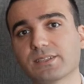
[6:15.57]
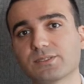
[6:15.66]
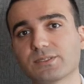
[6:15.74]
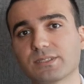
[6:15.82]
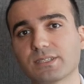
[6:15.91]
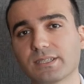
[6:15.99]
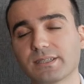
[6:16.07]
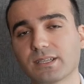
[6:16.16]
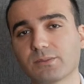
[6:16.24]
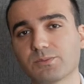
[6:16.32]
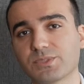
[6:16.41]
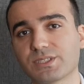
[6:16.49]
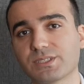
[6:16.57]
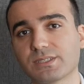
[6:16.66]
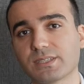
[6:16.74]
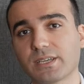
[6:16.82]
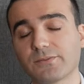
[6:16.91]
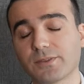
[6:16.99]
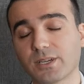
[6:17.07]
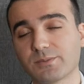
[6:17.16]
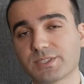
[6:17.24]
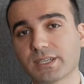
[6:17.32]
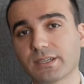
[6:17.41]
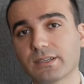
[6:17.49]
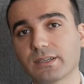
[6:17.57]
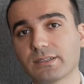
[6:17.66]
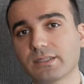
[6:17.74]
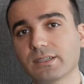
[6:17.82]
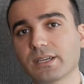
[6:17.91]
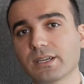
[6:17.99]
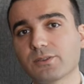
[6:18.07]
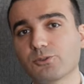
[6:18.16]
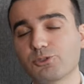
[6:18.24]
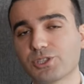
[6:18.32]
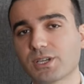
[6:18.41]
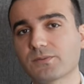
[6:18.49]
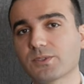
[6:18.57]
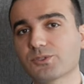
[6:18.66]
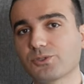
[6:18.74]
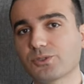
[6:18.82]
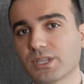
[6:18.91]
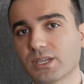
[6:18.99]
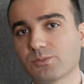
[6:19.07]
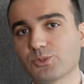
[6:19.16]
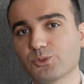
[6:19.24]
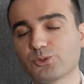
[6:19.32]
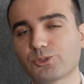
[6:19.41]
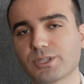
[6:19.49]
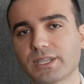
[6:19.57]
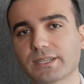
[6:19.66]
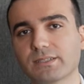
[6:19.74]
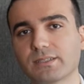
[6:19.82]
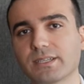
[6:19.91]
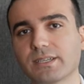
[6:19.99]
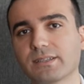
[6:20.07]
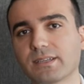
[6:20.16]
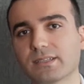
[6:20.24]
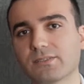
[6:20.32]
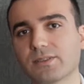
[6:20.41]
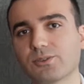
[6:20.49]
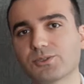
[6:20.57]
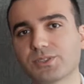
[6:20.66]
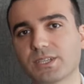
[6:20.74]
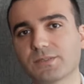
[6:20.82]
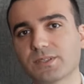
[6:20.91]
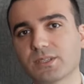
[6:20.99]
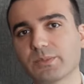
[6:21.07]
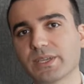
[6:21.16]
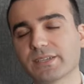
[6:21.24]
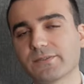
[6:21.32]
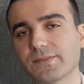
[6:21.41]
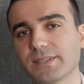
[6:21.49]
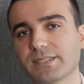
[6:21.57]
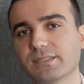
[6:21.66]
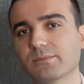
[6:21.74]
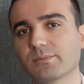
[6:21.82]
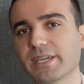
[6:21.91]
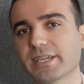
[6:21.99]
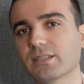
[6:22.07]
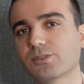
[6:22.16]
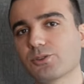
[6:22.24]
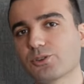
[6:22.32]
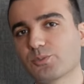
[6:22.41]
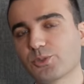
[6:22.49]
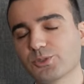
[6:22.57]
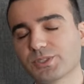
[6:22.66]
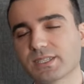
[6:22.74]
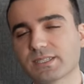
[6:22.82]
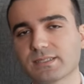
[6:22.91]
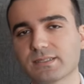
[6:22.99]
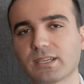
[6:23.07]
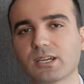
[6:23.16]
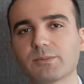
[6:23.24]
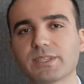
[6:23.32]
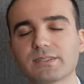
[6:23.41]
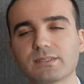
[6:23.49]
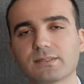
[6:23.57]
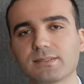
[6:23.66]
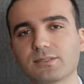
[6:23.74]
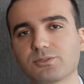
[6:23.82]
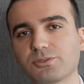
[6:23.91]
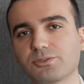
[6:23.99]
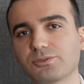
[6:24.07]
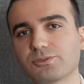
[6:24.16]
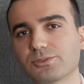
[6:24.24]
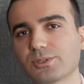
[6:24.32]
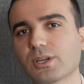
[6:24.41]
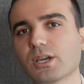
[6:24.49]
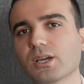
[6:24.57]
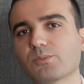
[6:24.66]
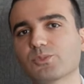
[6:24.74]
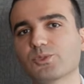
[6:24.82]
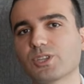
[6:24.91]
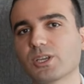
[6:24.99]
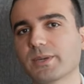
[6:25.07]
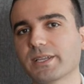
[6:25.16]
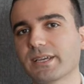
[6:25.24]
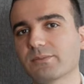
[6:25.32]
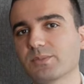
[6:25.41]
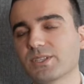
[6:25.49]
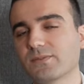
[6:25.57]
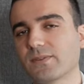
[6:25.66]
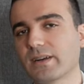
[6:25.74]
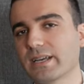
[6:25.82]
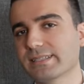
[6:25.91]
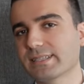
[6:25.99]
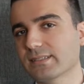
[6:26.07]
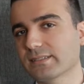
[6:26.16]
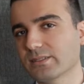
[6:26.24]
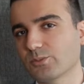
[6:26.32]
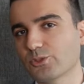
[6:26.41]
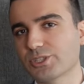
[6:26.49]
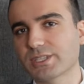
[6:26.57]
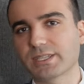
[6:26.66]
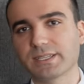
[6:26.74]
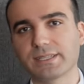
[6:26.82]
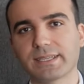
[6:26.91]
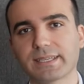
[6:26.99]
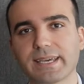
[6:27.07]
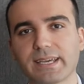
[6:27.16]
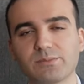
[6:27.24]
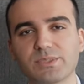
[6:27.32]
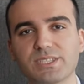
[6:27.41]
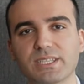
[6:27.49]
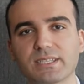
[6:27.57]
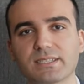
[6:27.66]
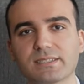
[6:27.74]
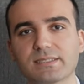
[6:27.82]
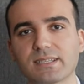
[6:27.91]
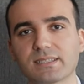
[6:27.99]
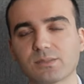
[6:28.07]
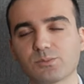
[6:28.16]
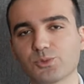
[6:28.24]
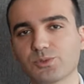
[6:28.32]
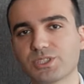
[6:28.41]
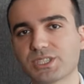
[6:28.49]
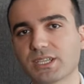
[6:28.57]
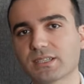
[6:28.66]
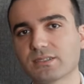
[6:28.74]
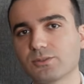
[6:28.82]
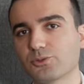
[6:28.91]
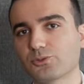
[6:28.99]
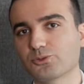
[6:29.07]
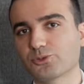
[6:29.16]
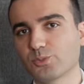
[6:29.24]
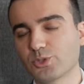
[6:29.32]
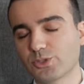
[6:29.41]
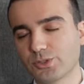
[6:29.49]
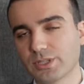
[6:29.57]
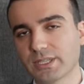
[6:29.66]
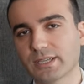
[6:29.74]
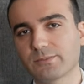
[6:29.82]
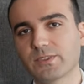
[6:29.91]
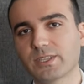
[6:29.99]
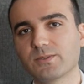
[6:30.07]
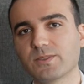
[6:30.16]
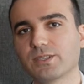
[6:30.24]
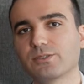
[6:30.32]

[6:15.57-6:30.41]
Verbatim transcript: yayınlanmıştı FOMC kararı. 3 hafta sonra bunun tutanakları yayınlandı ve o tarafta da Fed'in bekle gör politikasını devam ettirdiğini görüyoruz. Muhtemelen bir faiz artırımı Ocak ayında gelmeyecek. Zaten bunun işaretleri çok uzun bir süreden beri